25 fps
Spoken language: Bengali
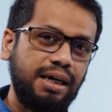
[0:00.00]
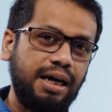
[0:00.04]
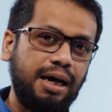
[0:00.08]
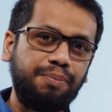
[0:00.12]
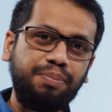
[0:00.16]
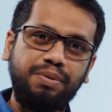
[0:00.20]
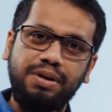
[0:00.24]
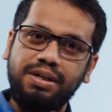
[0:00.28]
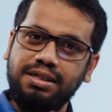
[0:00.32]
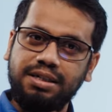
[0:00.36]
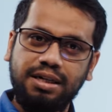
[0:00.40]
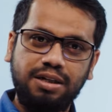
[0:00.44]

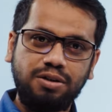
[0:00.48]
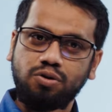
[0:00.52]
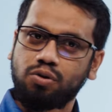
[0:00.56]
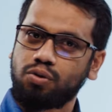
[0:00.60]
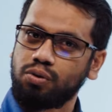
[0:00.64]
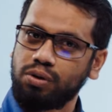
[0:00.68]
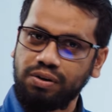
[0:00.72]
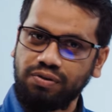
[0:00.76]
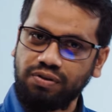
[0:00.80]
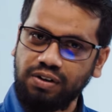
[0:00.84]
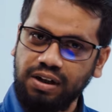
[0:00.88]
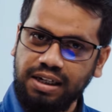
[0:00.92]
আপনি রিসার্চ
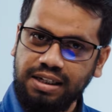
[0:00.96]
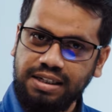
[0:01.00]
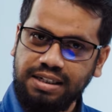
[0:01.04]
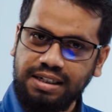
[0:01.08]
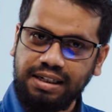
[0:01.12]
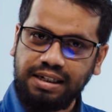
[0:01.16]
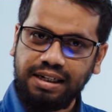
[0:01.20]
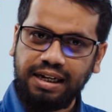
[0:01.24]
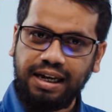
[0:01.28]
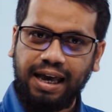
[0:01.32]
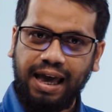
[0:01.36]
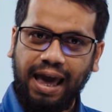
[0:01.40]
করে
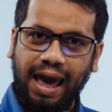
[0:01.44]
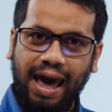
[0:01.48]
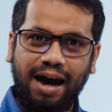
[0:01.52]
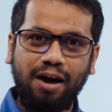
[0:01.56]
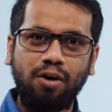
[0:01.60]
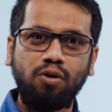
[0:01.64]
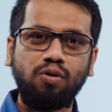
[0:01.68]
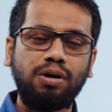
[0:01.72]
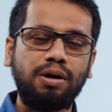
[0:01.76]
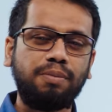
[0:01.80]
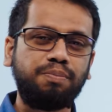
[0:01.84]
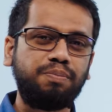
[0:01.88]
ফেলেছেন
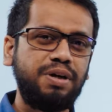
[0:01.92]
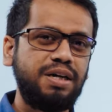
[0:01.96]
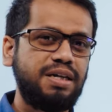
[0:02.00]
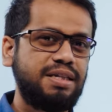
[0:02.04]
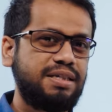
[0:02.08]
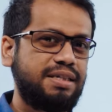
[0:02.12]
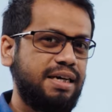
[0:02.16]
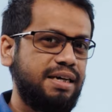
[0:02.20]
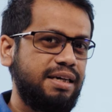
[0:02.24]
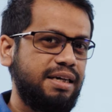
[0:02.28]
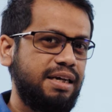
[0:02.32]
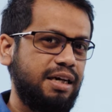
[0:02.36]
এখন আপনি
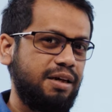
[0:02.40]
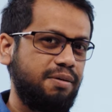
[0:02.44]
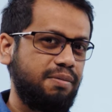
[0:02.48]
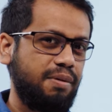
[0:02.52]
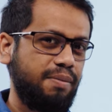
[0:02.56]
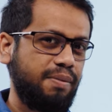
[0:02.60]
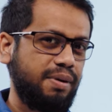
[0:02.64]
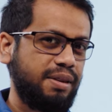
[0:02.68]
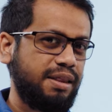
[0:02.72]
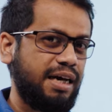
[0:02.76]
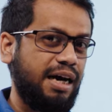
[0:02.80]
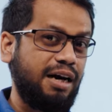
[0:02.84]
ডিজাইনটা
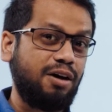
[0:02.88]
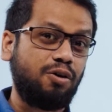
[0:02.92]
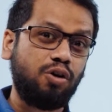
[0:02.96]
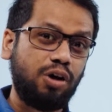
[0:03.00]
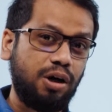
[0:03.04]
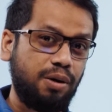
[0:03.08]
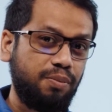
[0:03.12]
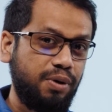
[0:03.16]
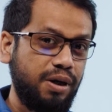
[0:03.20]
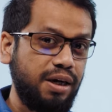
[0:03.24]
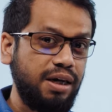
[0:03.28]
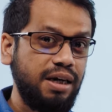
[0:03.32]
কিভাবে দাঁড়
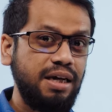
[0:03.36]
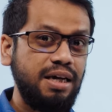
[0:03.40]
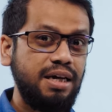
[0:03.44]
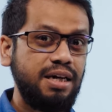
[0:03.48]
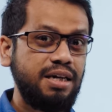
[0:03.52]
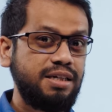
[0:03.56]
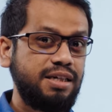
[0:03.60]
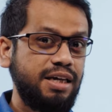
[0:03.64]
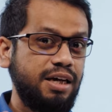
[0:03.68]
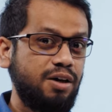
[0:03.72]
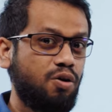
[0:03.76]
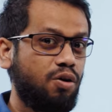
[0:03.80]
করাবেন
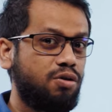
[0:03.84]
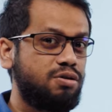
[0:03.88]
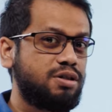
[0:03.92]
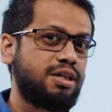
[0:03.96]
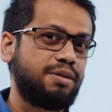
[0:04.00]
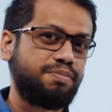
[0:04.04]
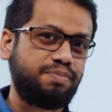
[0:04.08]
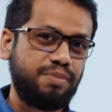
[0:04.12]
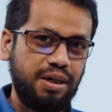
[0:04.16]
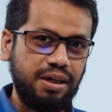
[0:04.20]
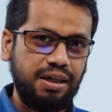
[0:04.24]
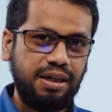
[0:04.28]
সেই
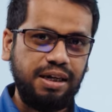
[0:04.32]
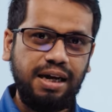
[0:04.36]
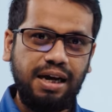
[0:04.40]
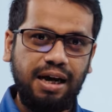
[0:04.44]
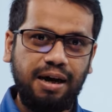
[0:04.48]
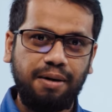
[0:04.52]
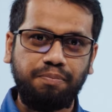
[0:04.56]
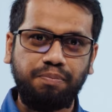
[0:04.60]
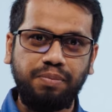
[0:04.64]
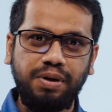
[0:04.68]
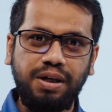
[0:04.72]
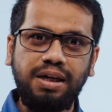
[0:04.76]
কনসেপ্টটা নিয়ে
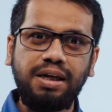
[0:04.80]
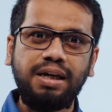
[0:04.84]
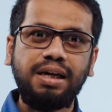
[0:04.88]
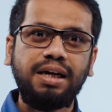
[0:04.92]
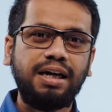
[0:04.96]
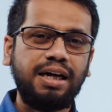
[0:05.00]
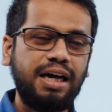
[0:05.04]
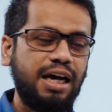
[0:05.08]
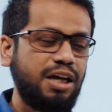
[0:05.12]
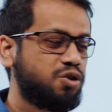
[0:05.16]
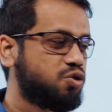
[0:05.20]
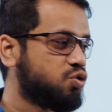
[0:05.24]
আপনি
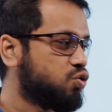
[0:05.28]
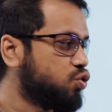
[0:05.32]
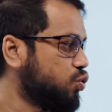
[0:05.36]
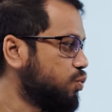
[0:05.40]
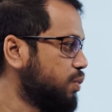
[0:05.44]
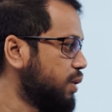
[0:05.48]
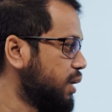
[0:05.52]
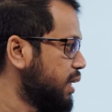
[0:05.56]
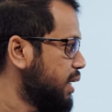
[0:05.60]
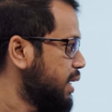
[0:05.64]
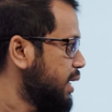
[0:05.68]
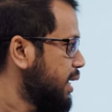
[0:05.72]
কাজ
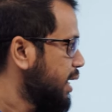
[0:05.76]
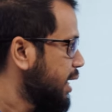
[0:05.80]
করবেন